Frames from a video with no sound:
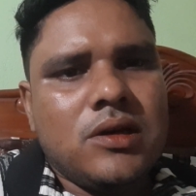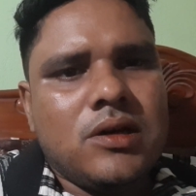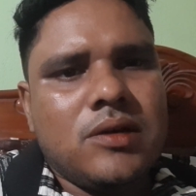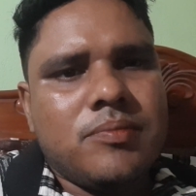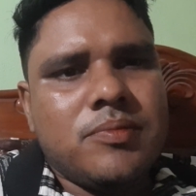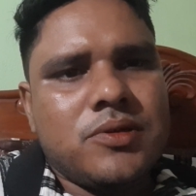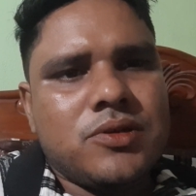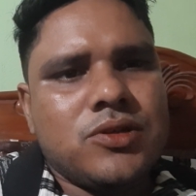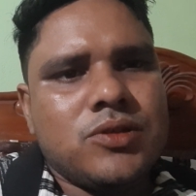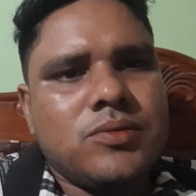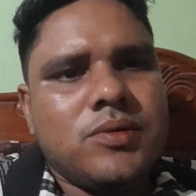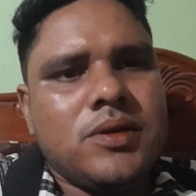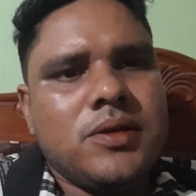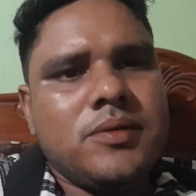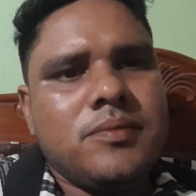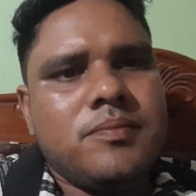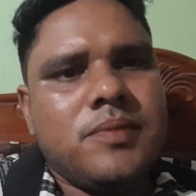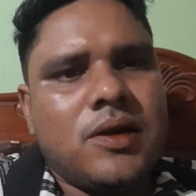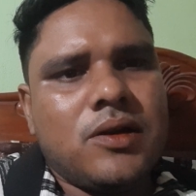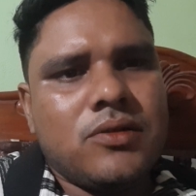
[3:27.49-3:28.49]
আপনারা সবাই
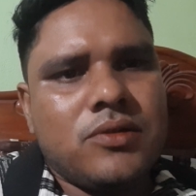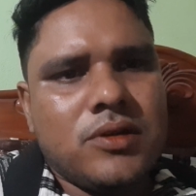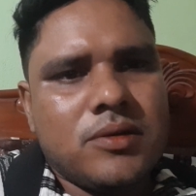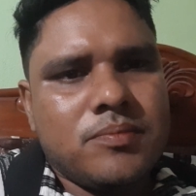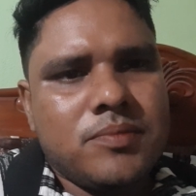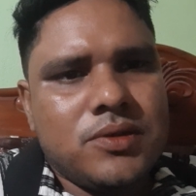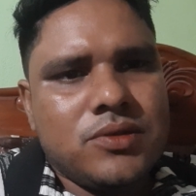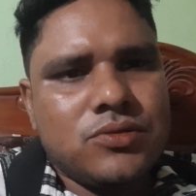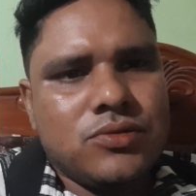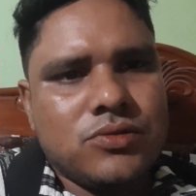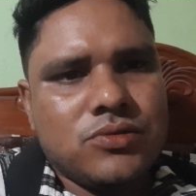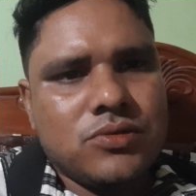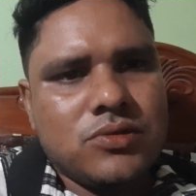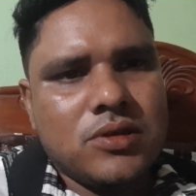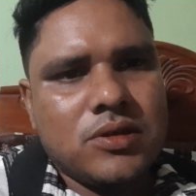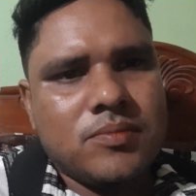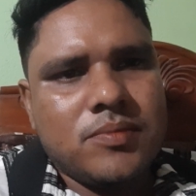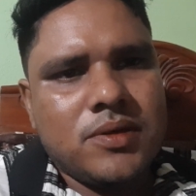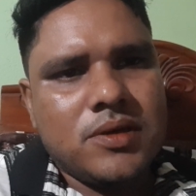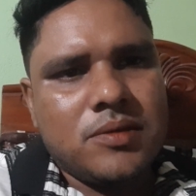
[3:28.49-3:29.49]
ভালো থাকবেন সুস্থ
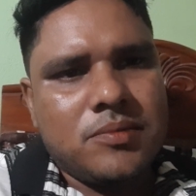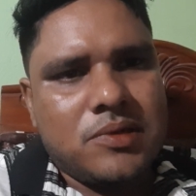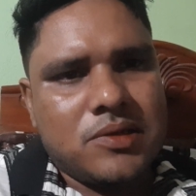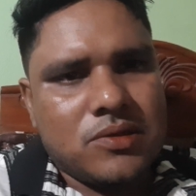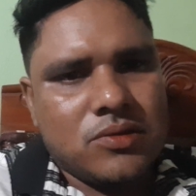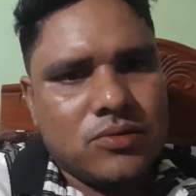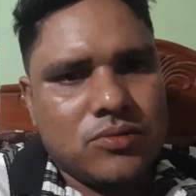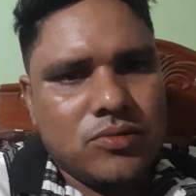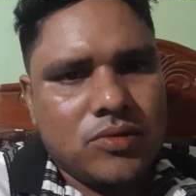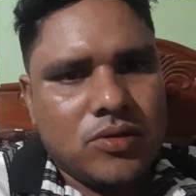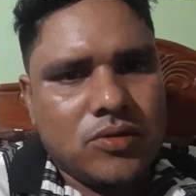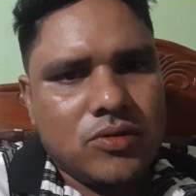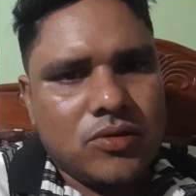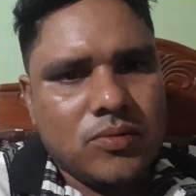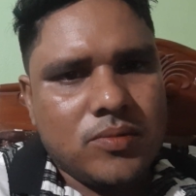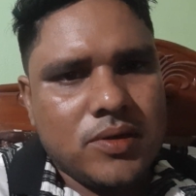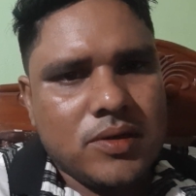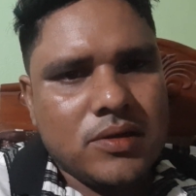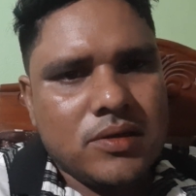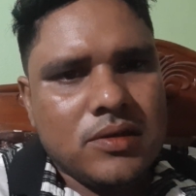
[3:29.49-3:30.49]
থাকবেন আমার জন্য দোয়া
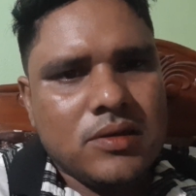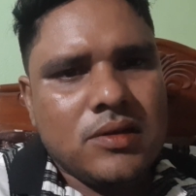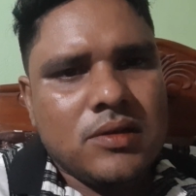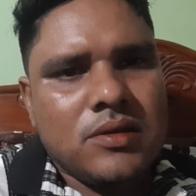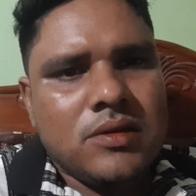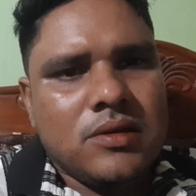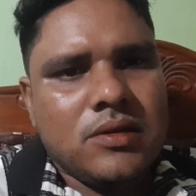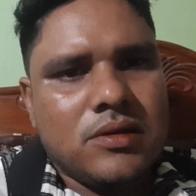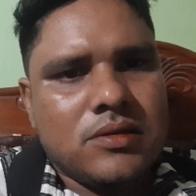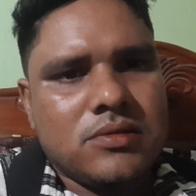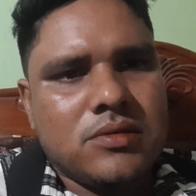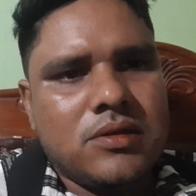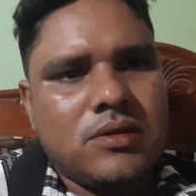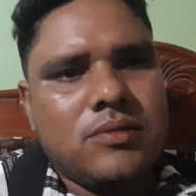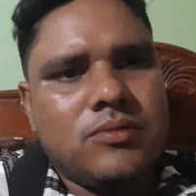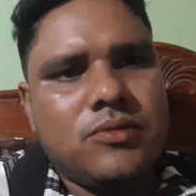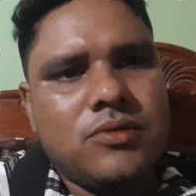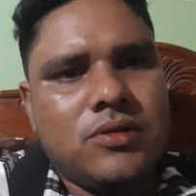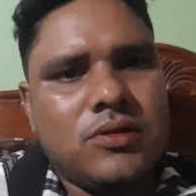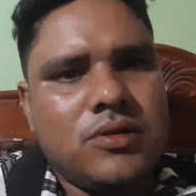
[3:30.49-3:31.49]
করবেন
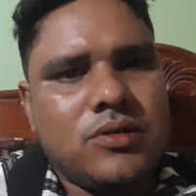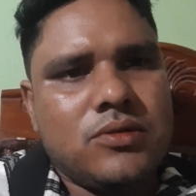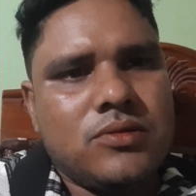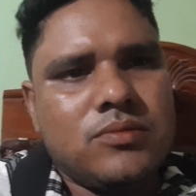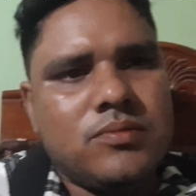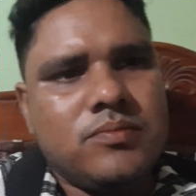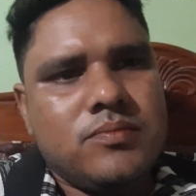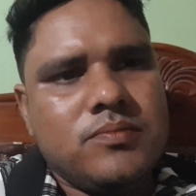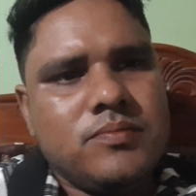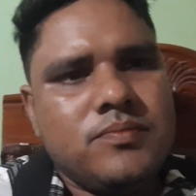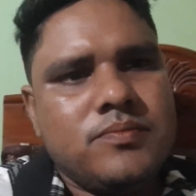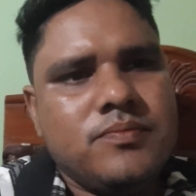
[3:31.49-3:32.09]
আসসালামু আলাইকুম